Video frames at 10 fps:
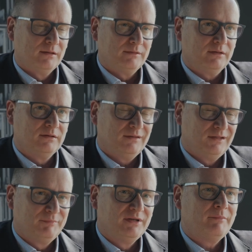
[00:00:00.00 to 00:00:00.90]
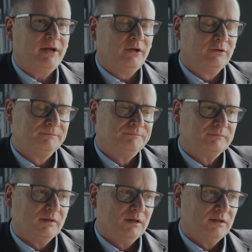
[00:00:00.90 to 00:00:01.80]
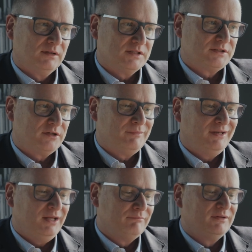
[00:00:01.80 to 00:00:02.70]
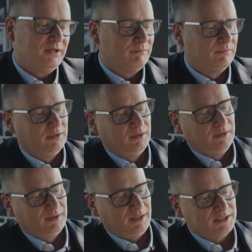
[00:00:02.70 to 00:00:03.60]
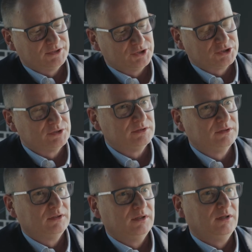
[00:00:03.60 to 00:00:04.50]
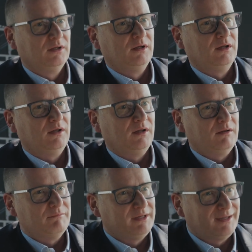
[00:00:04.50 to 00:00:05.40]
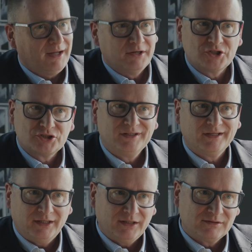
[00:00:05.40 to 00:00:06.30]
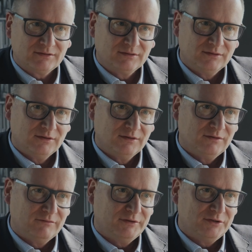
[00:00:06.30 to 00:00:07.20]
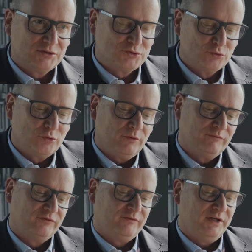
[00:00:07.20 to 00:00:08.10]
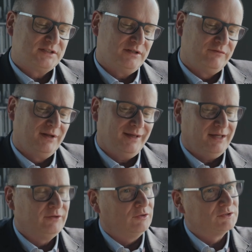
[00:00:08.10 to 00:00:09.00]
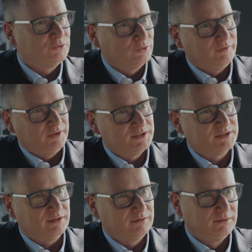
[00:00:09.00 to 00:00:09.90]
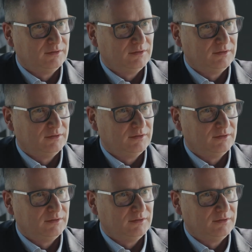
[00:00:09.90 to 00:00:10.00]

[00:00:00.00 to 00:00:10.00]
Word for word: Denn ich bin der Meinung, dass sagen wir, neben dem klassischen äh, mechanischen Gerät wird in Zukunft wird sehr viele Add-ons notwendig sein.